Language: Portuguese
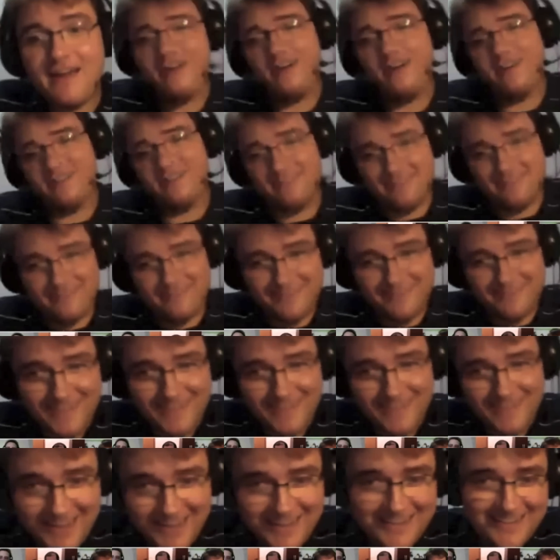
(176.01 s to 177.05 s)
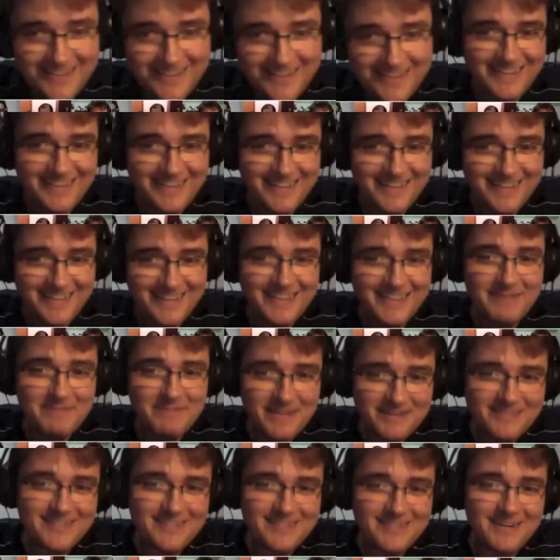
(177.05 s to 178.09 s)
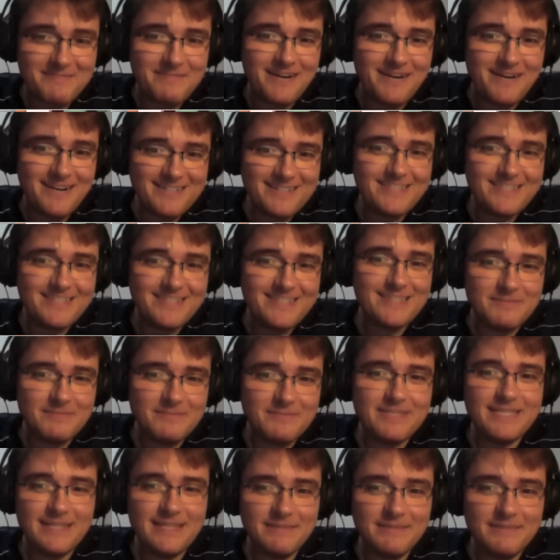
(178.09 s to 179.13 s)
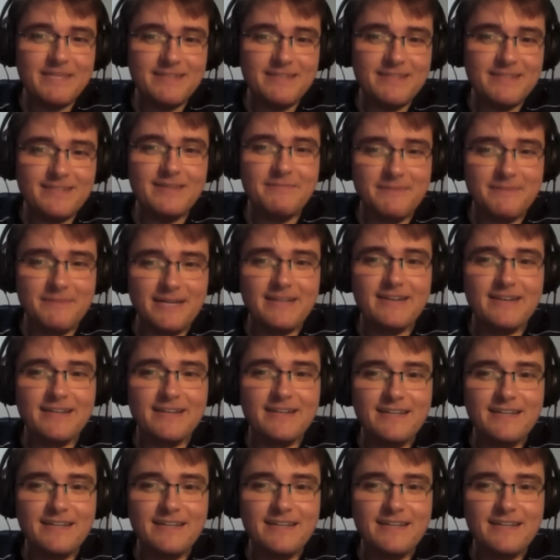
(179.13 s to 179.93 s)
ó, que dá menos trabalho, a gente sabe que dá menos trabalho,